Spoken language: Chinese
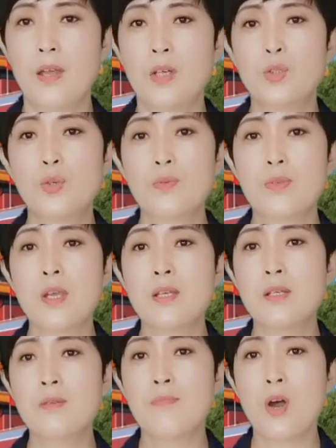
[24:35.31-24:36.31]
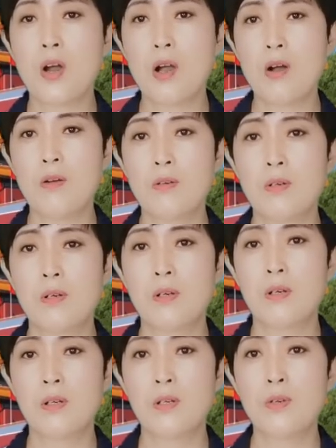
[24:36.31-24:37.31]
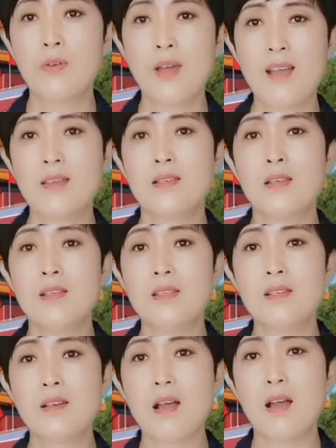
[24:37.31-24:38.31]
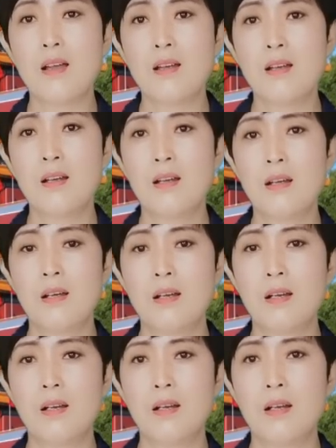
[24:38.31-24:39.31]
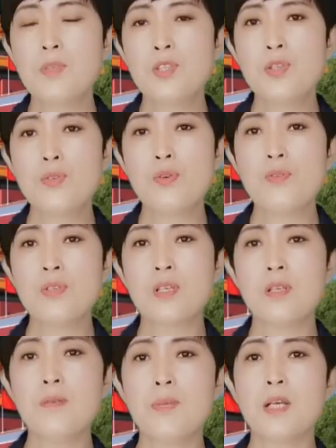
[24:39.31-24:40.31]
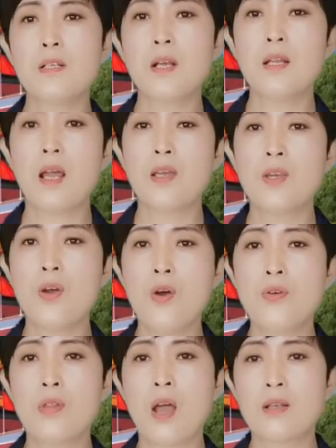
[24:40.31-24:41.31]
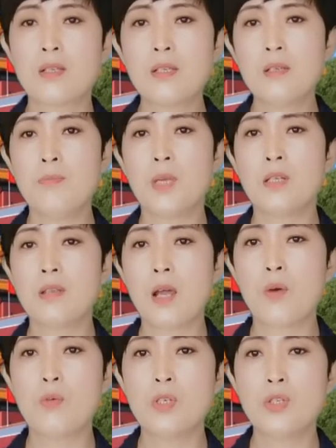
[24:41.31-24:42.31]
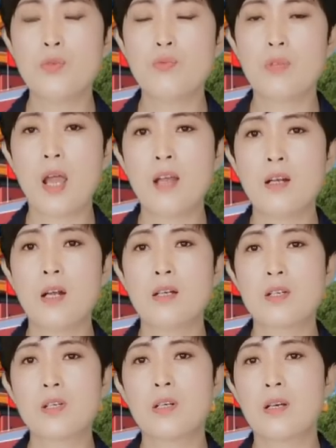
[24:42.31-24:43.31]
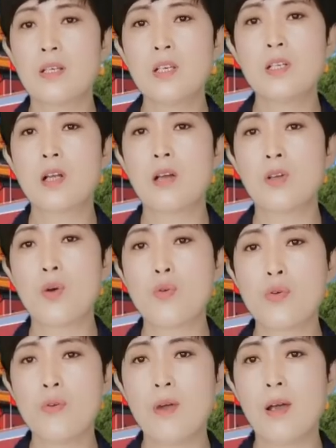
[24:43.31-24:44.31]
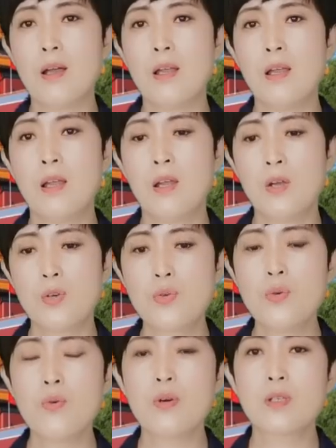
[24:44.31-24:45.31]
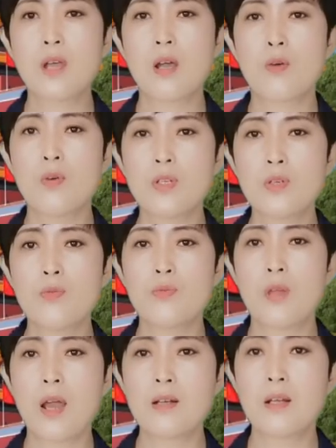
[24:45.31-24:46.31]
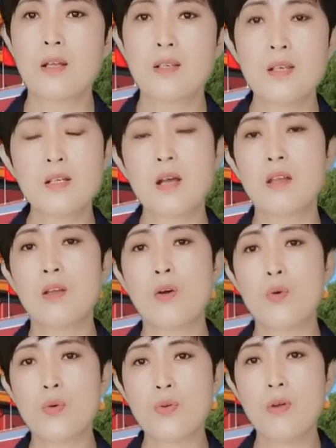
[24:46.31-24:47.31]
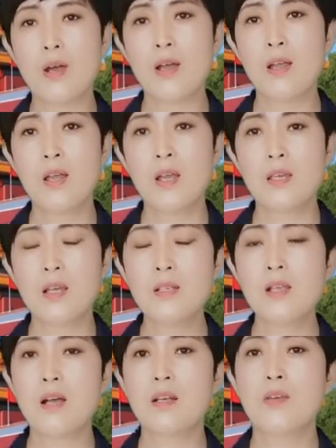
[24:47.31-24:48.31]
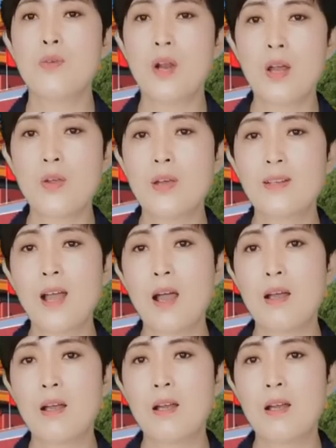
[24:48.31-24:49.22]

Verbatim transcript: 总结性报告，有哪一些进展？自从习近平上台以后呢，习近平在国际舞台上是异常的活跃，中国在国际舞台上异常的活跃，影响力越来越大。